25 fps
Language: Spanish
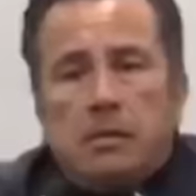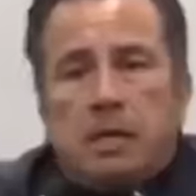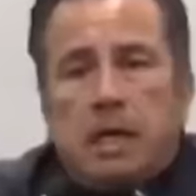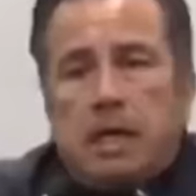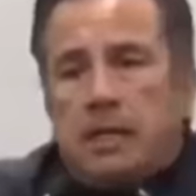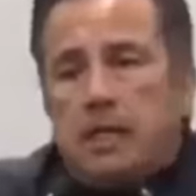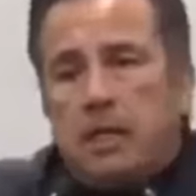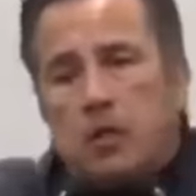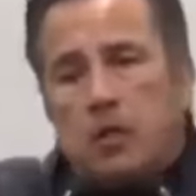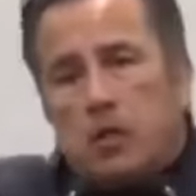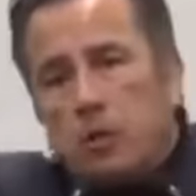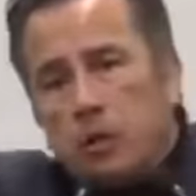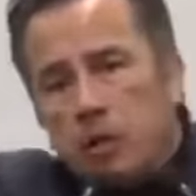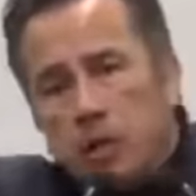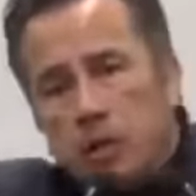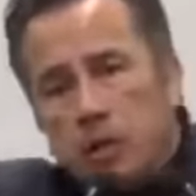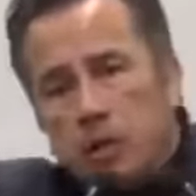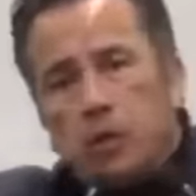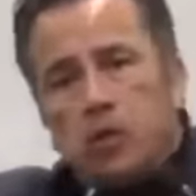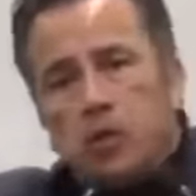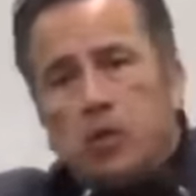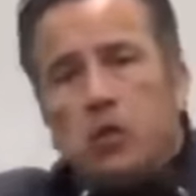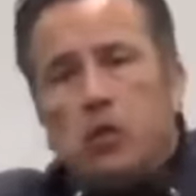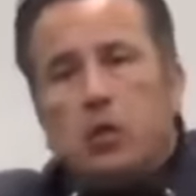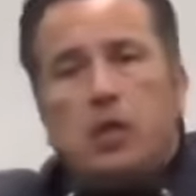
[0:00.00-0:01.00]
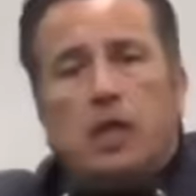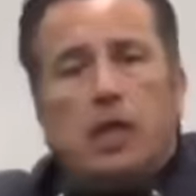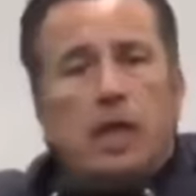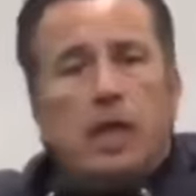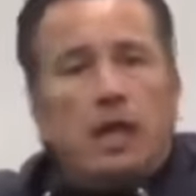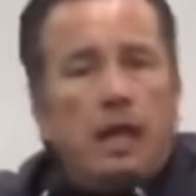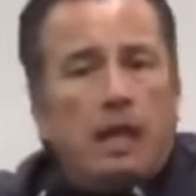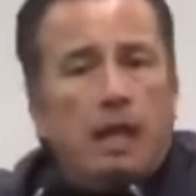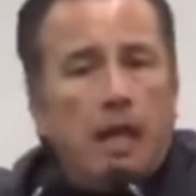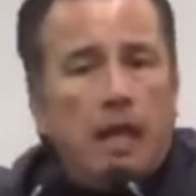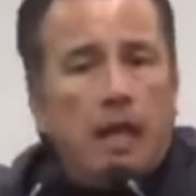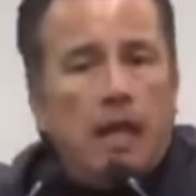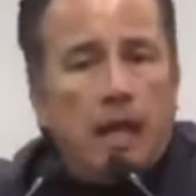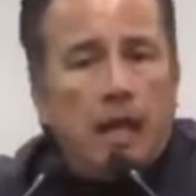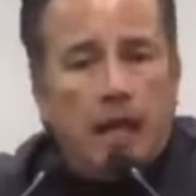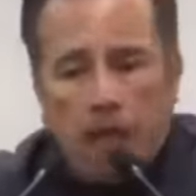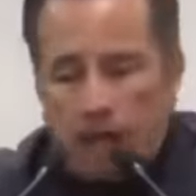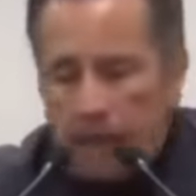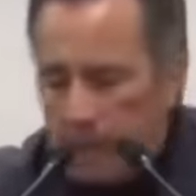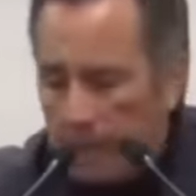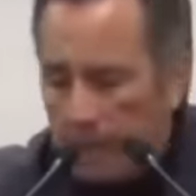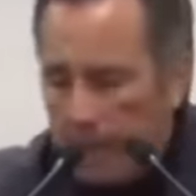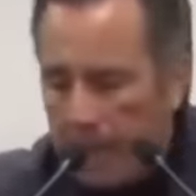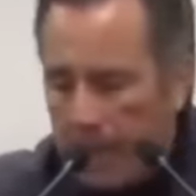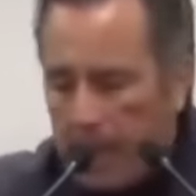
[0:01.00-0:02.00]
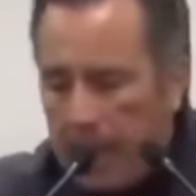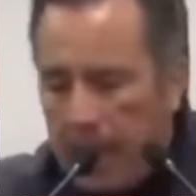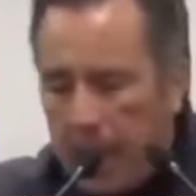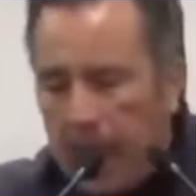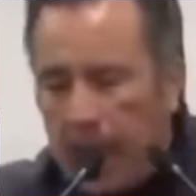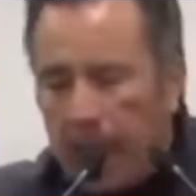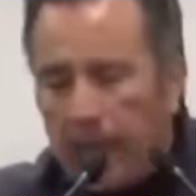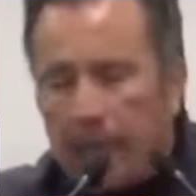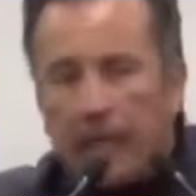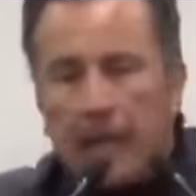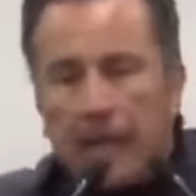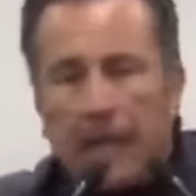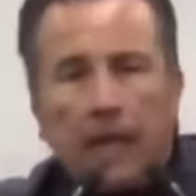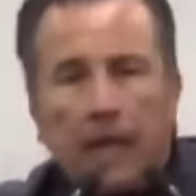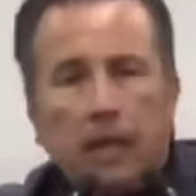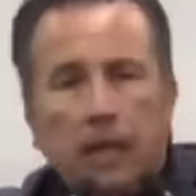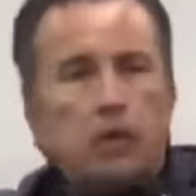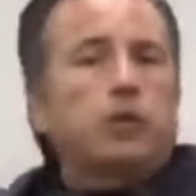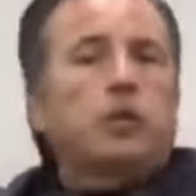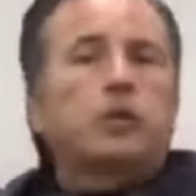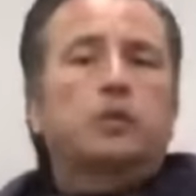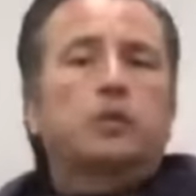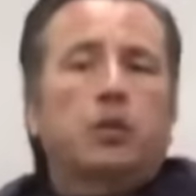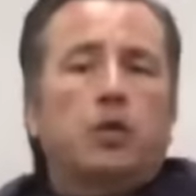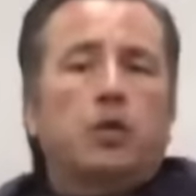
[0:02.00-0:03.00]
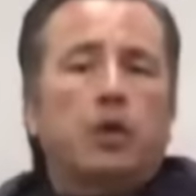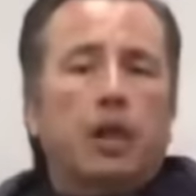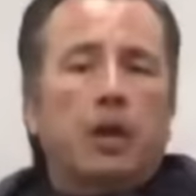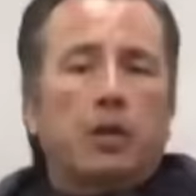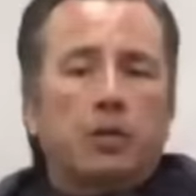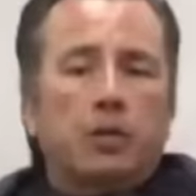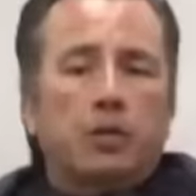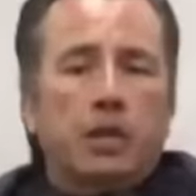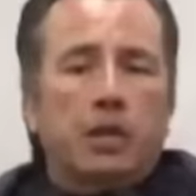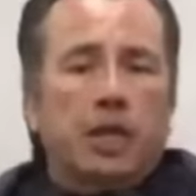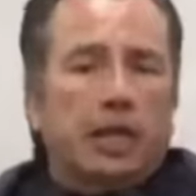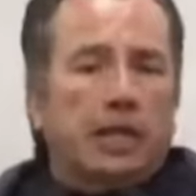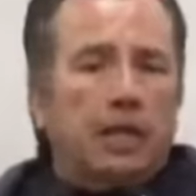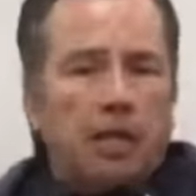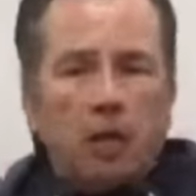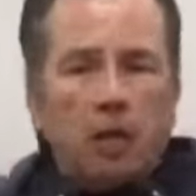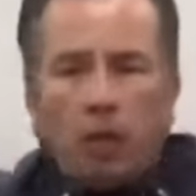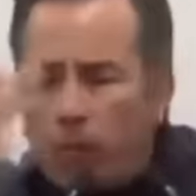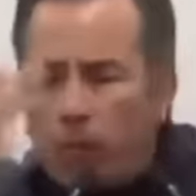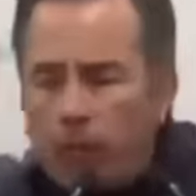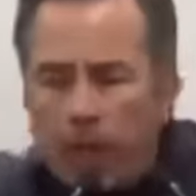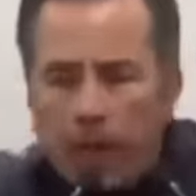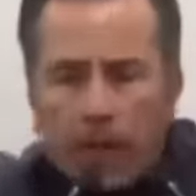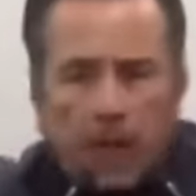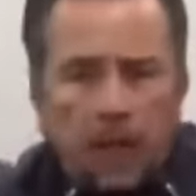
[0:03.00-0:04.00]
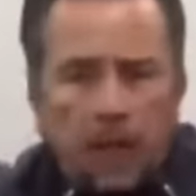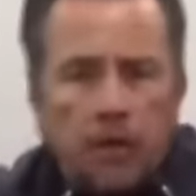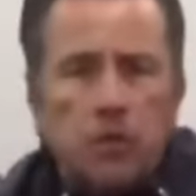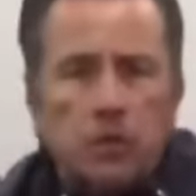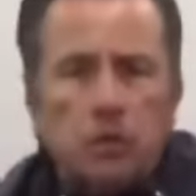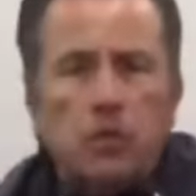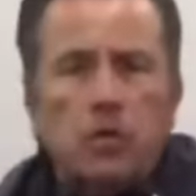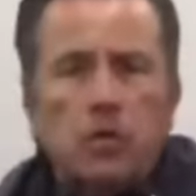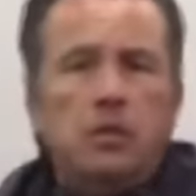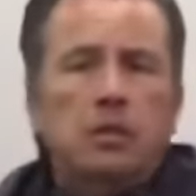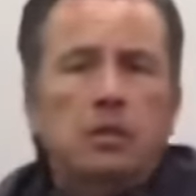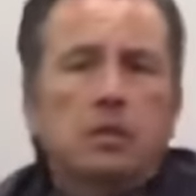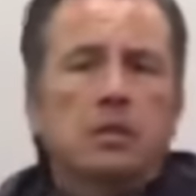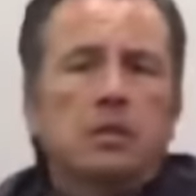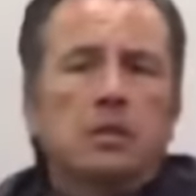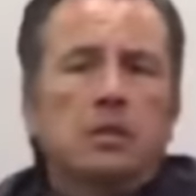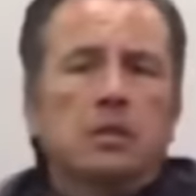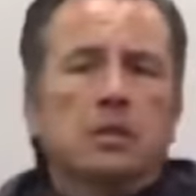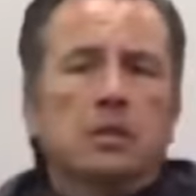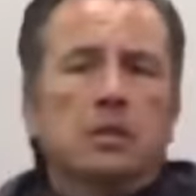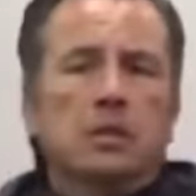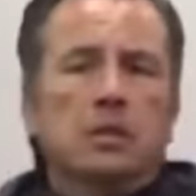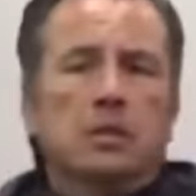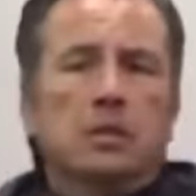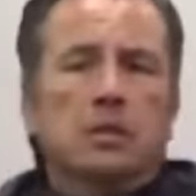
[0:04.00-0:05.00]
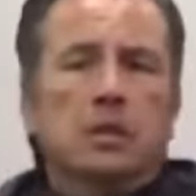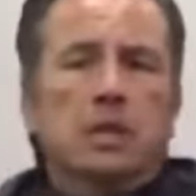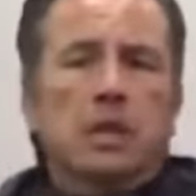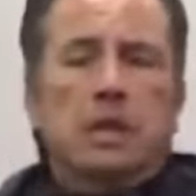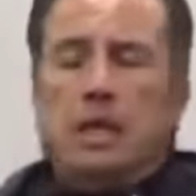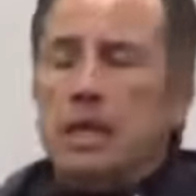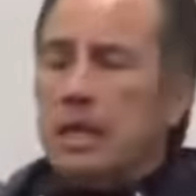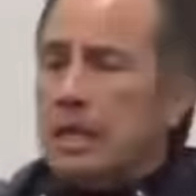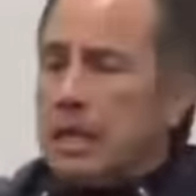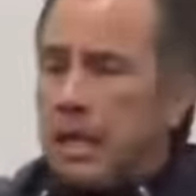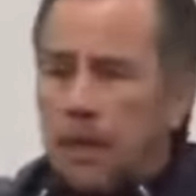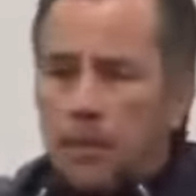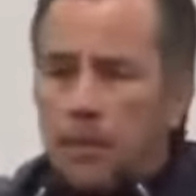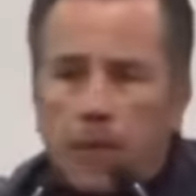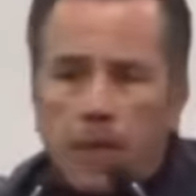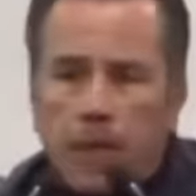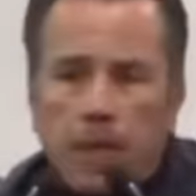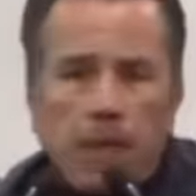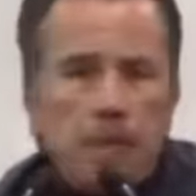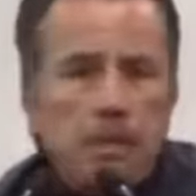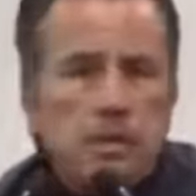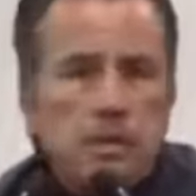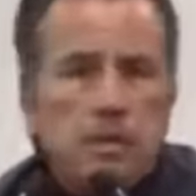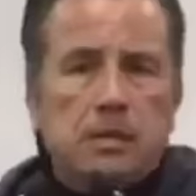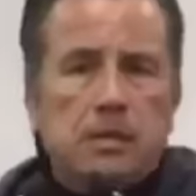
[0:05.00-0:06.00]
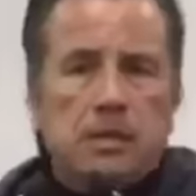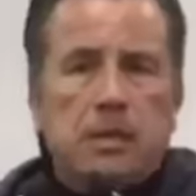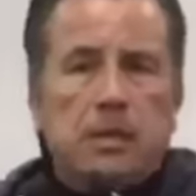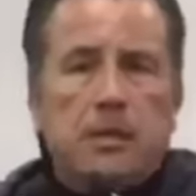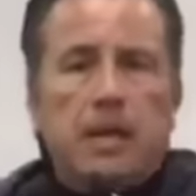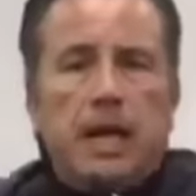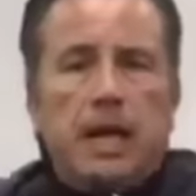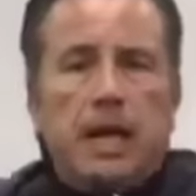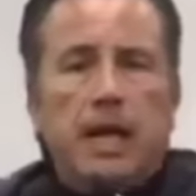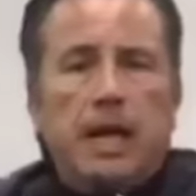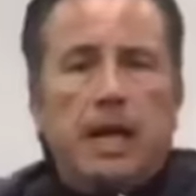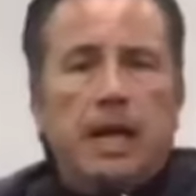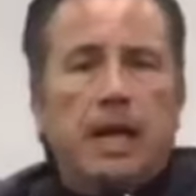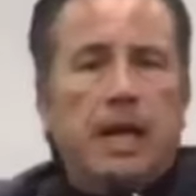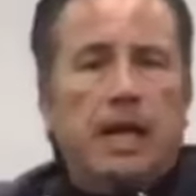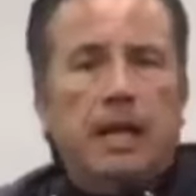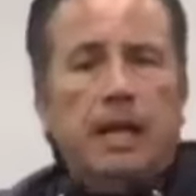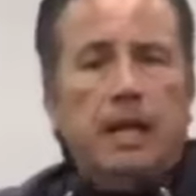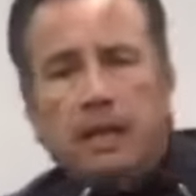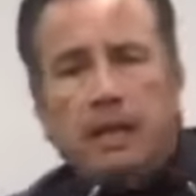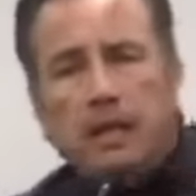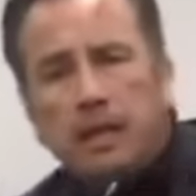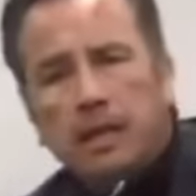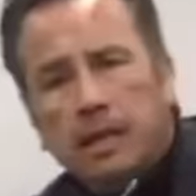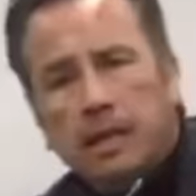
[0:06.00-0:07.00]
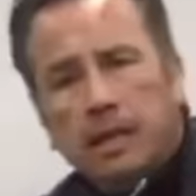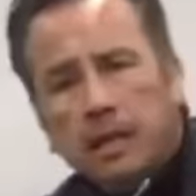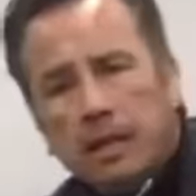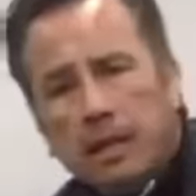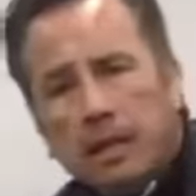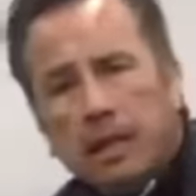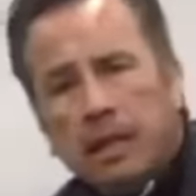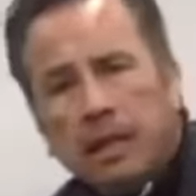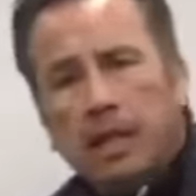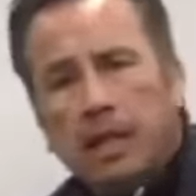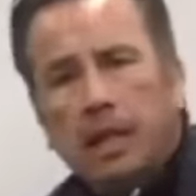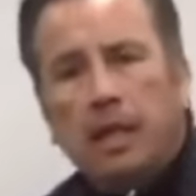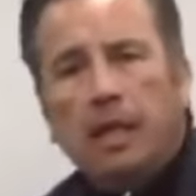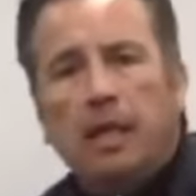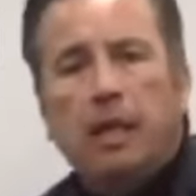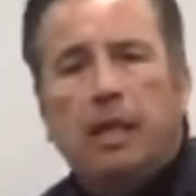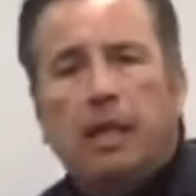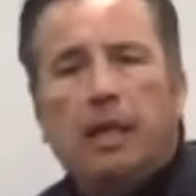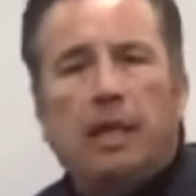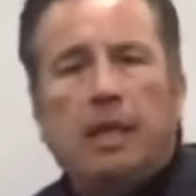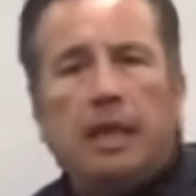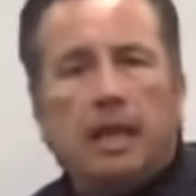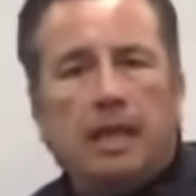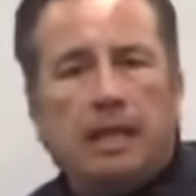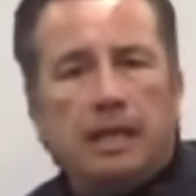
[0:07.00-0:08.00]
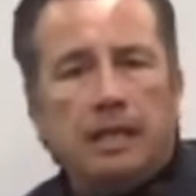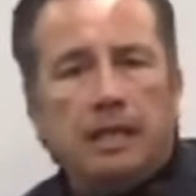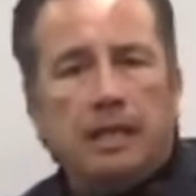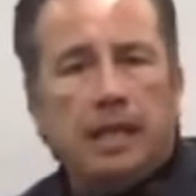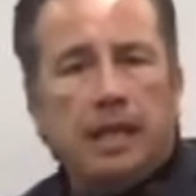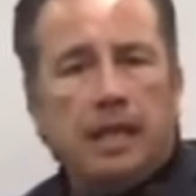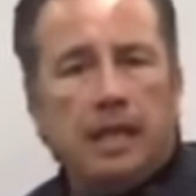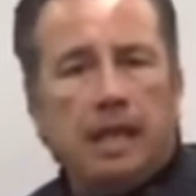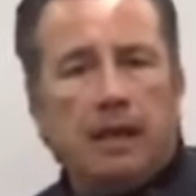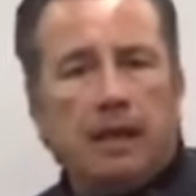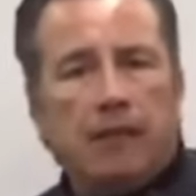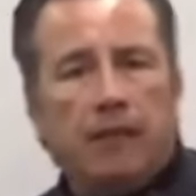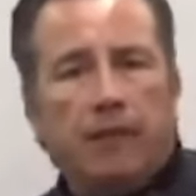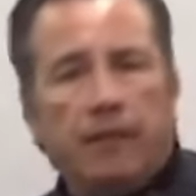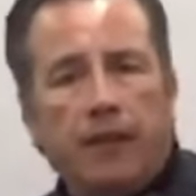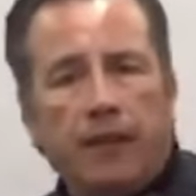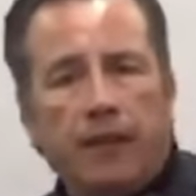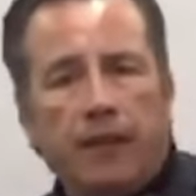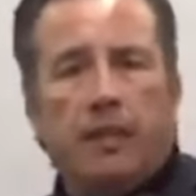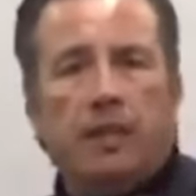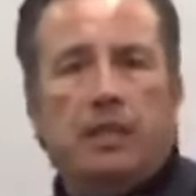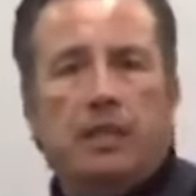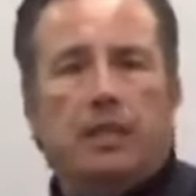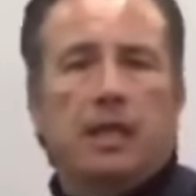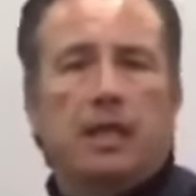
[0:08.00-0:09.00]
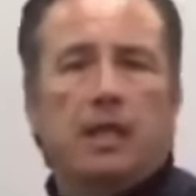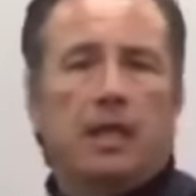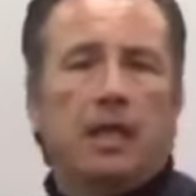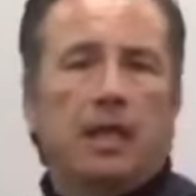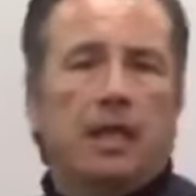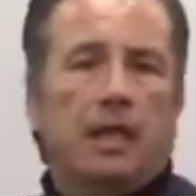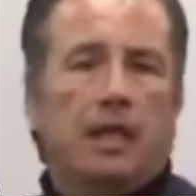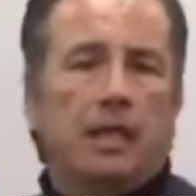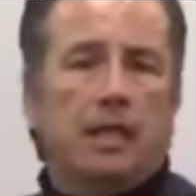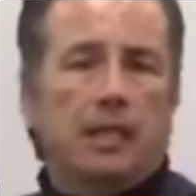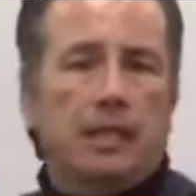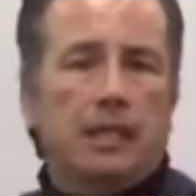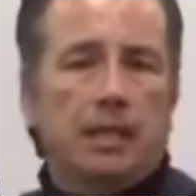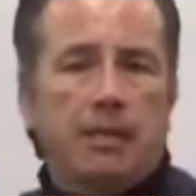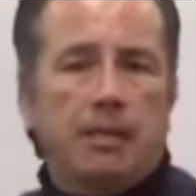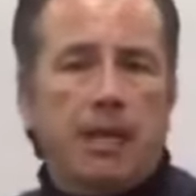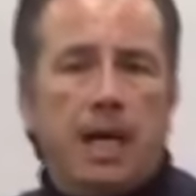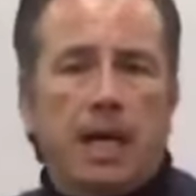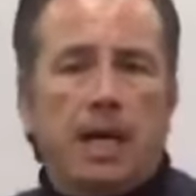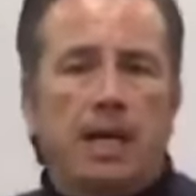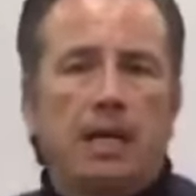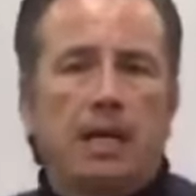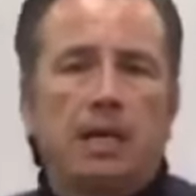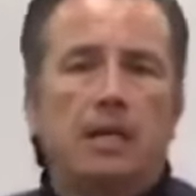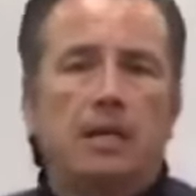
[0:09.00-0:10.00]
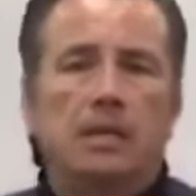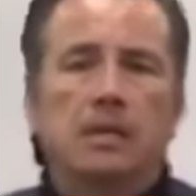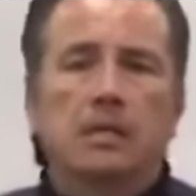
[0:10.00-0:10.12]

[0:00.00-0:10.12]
Así como hicimos con el aguinaldo, pues podíamos antes, lo pagamos. ¿sí? Y también, si va a caer eh, la quincena en fin de semana,